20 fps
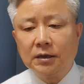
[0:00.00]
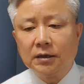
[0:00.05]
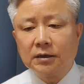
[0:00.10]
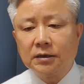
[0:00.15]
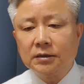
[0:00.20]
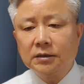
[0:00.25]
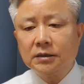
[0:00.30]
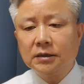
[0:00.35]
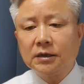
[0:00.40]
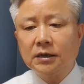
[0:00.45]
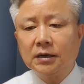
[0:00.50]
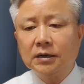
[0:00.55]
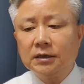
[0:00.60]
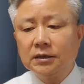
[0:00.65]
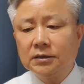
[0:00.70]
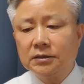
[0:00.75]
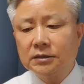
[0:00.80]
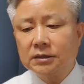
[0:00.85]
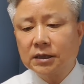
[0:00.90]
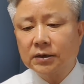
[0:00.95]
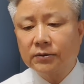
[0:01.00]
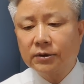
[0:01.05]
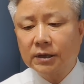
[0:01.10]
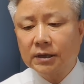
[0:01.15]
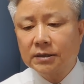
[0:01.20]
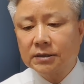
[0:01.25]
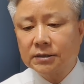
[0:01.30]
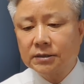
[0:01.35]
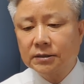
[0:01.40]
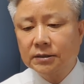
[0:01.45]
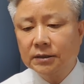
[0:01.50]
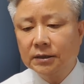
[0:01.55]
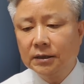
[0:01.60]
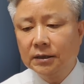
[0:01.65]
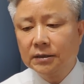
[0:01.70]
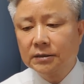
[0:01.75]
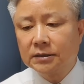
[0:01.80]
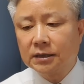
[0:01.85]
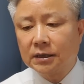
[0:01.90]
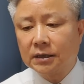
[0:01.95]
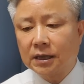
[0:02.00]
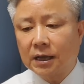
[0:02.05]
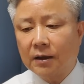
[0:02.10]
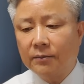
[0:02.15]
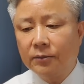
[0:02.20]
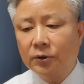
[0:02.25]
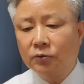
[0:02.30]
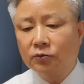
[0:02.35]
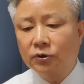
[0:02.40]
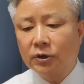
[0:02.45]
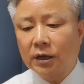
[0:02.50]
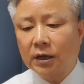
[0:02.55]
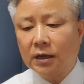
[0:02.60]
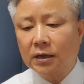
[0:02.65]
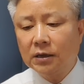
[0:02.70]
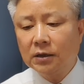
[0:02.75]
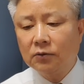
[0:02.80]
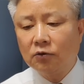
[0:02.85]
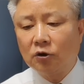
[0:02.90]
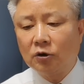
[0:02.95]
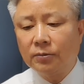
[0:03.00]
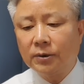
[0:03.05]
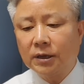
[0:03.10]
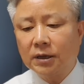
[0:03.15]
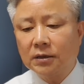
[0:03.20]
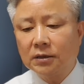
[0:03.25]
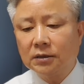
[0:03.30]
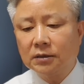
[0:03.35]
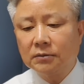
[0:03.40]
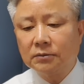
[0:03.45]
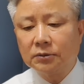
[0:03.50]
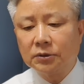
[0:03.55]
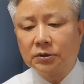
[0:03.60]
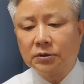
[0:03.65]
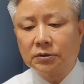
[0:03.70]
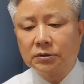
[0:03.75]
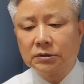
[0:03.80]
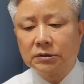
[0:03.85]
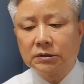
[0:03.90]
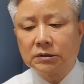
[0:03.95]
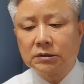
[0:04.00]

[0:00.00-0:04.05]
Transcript: 그러니까 이런 상황에서 자, 대한민국의 올바른 뭐